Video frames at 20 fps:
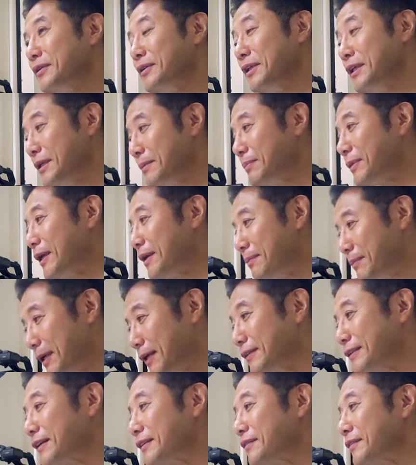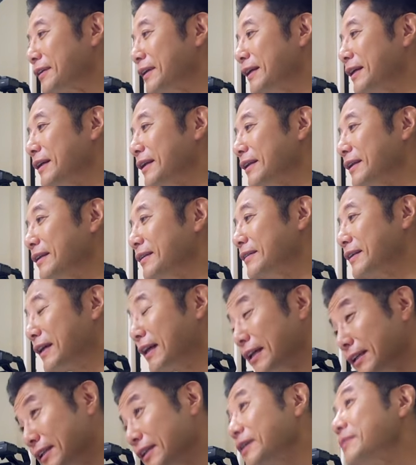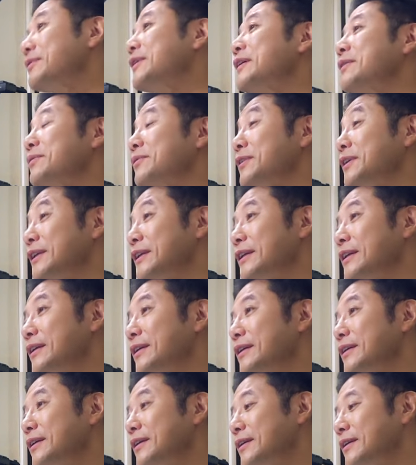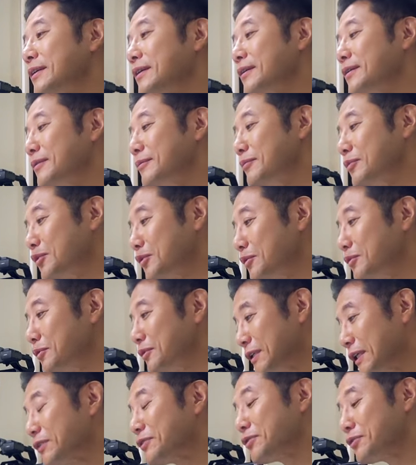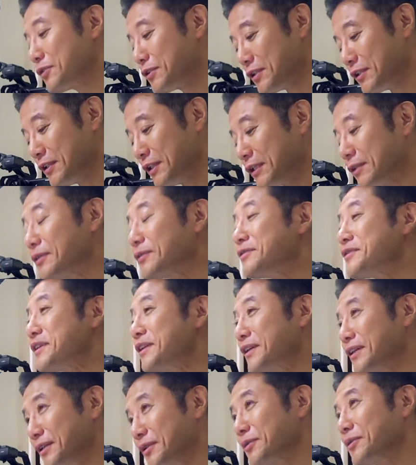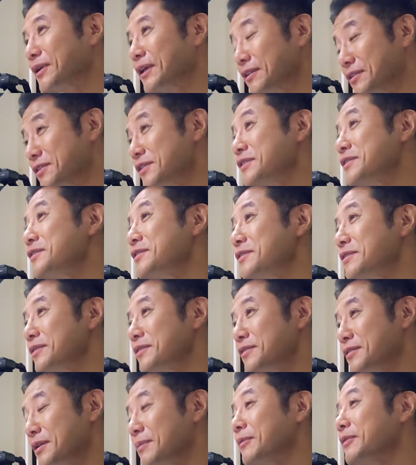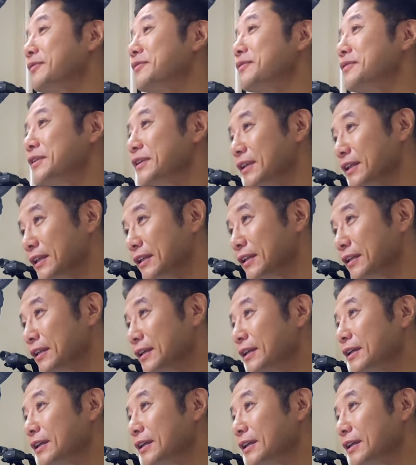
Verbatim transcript: にペーパーグラスが世界的ブランドに僕もいや正直なっていくんじゃないかと確信してますし